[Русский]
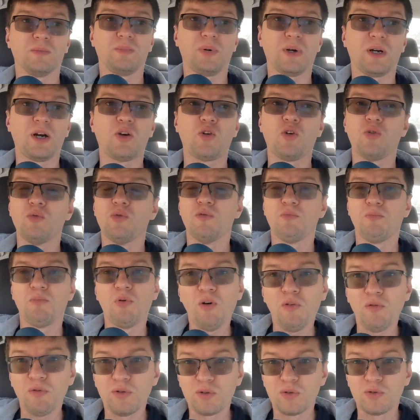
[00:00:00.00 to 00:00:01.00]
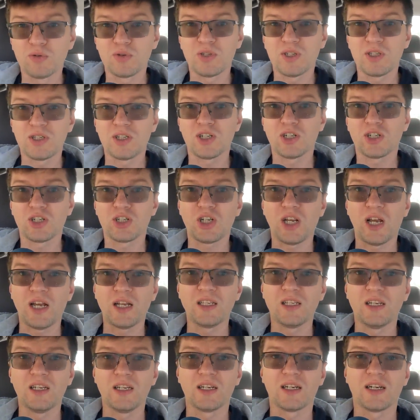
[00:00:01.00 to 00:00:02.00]
по какому поводу
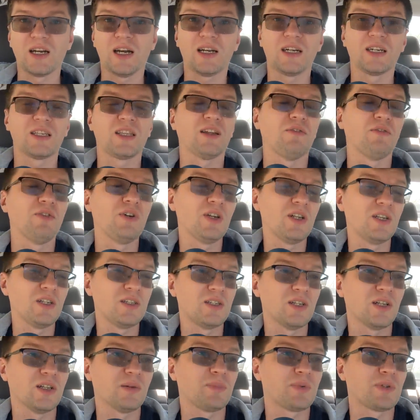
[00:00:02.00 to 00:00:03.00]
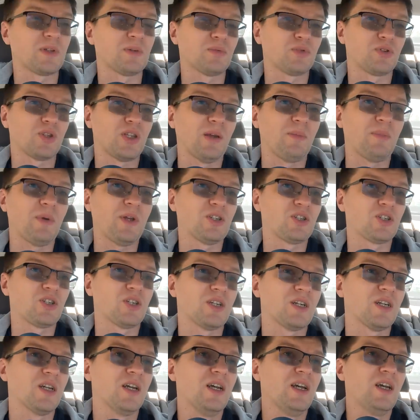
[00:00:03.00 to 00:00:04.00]
задержания, как это выглядело, потому что, опять
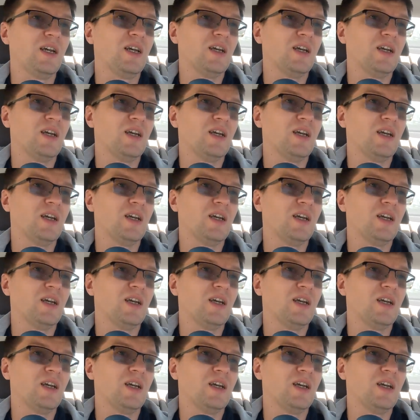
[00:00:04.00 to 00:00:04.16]
же,